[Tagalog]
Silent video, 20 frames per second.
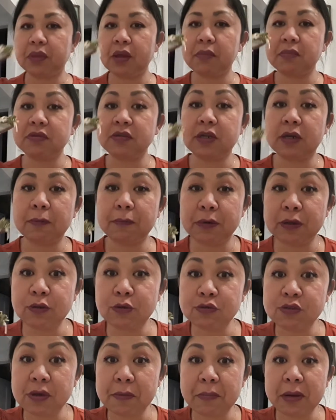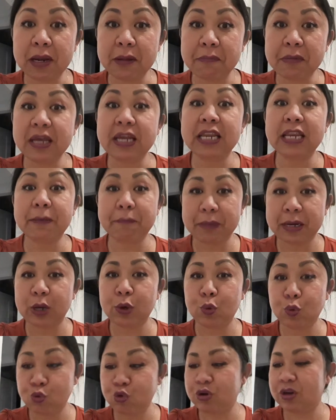Masarap ito sa malamig na
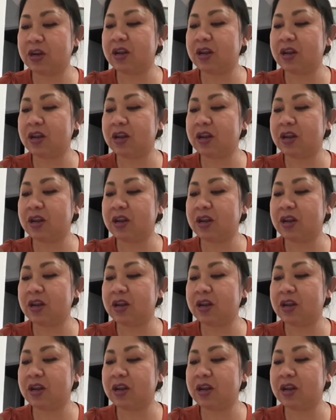panahon.